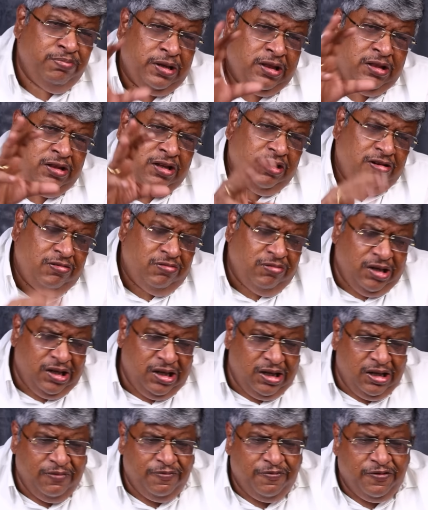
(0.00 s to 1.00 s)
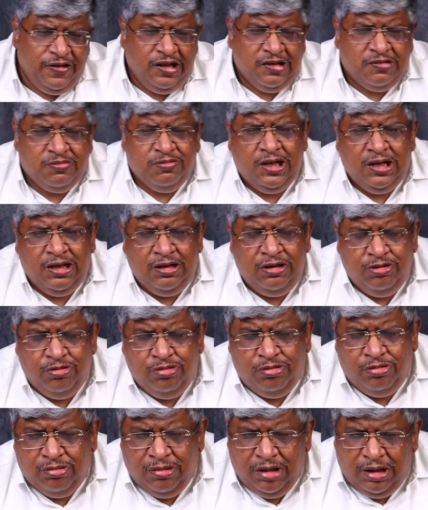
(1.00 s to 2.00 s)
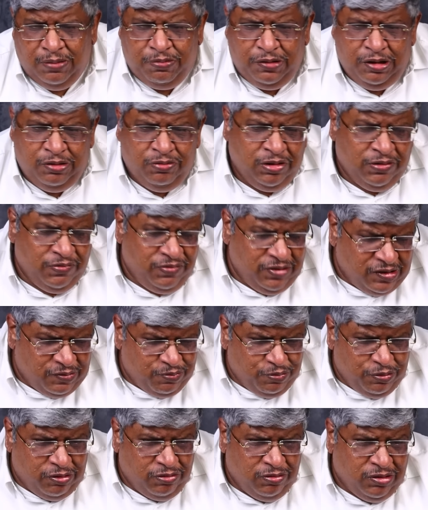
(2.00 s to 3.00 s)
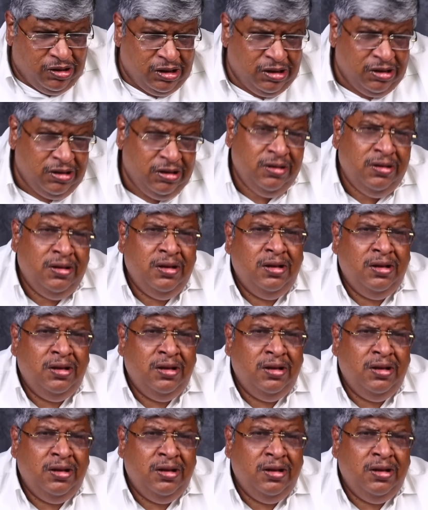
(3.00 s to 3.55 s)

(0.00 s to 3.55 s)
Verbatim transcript: பத்தாயிரம் ரூபாய்க்கு ஃபேஸ் வேல்யூ அப்படின்னு ஒன்று ஃபிக்ஸ் பண்ணுவாங்க